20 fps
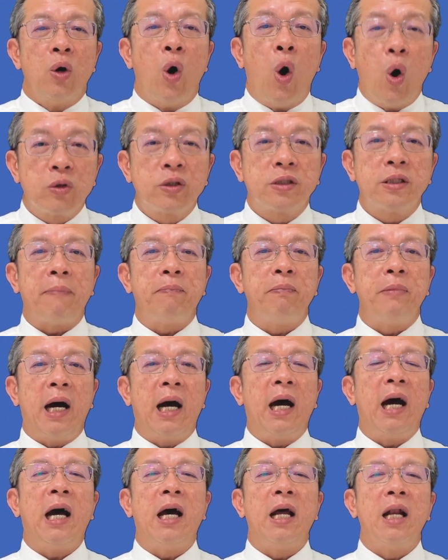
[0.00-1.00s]
6 สัป
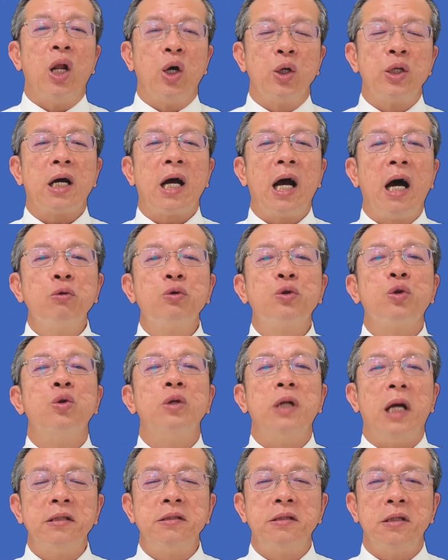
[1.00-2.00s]
ดาห์เราจะเข้าสู่
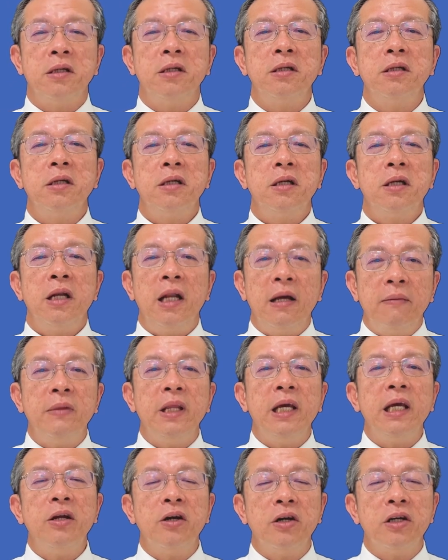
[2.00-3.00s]
หนังสือเล่ม
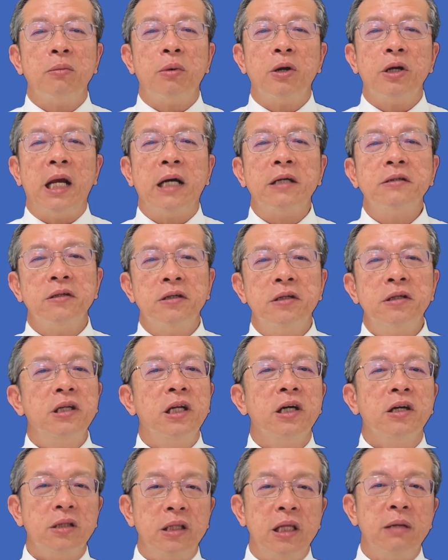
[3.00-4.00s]
นี้ โดยเฉพาะหนังสือ
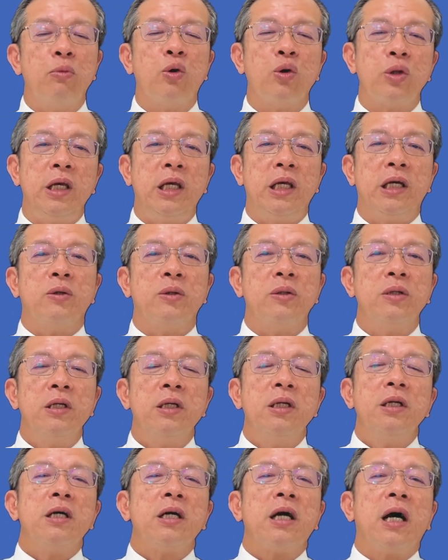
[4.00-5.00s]
1ติโมเทียว
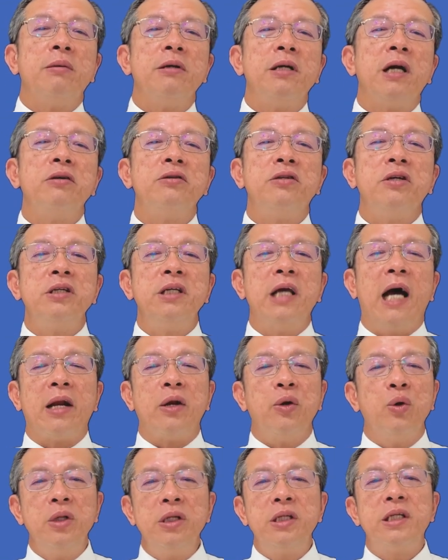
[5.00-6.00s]
ข้าพเจ้าจึงอยาก
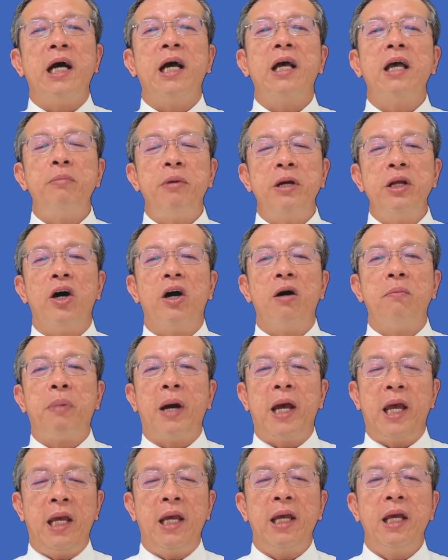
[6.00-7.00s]
หนุนใจให้พี่น้องไป
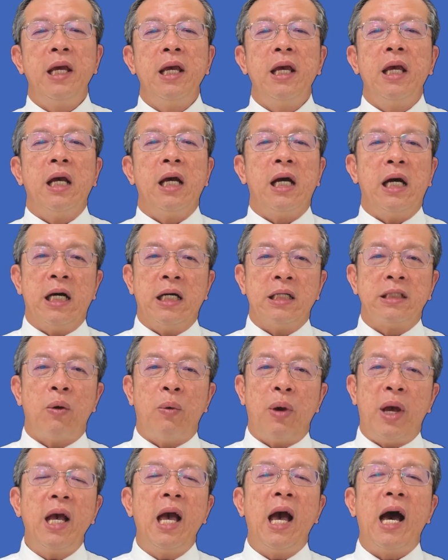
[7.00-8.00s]
แสว
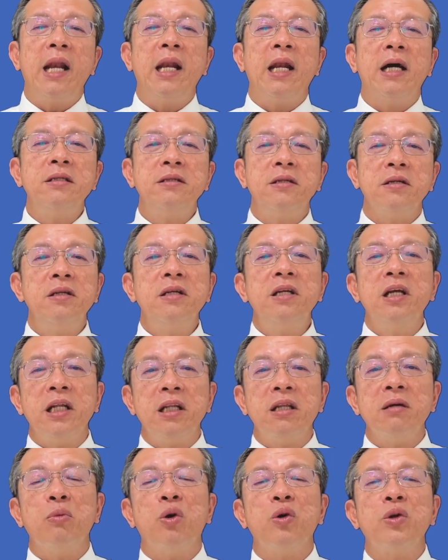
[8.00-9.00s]
งหาหนังสือ
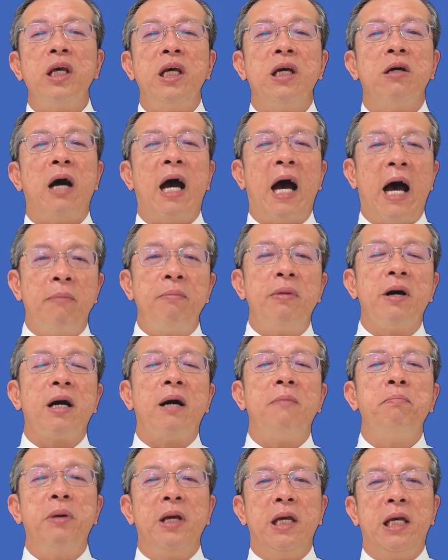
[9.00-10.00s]
1ติโมเทียวอ่านพระคั
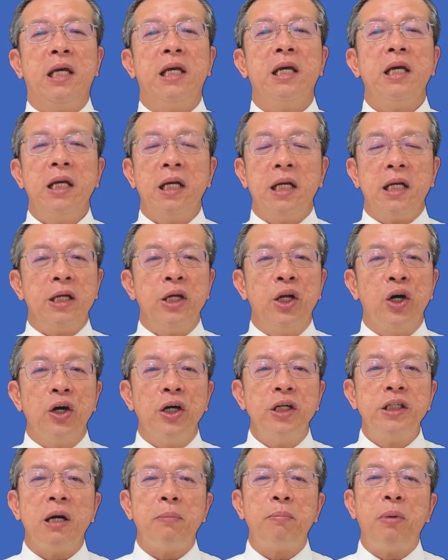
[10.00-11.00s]
มภีร์โดย
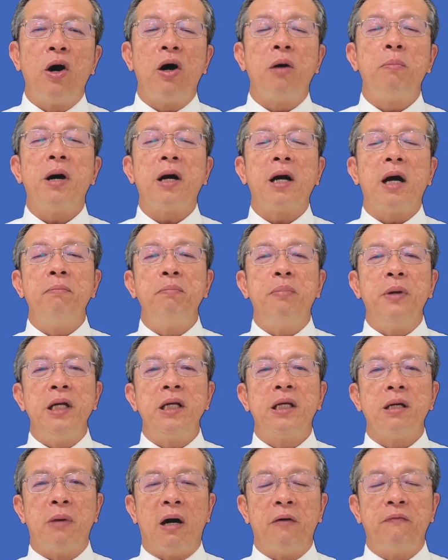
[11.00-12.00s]
เฉพาะพระคัมภีร์
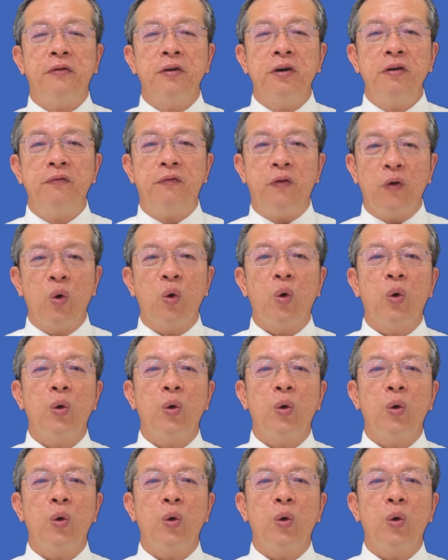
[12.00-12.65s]
ฉบับฟื้นฟู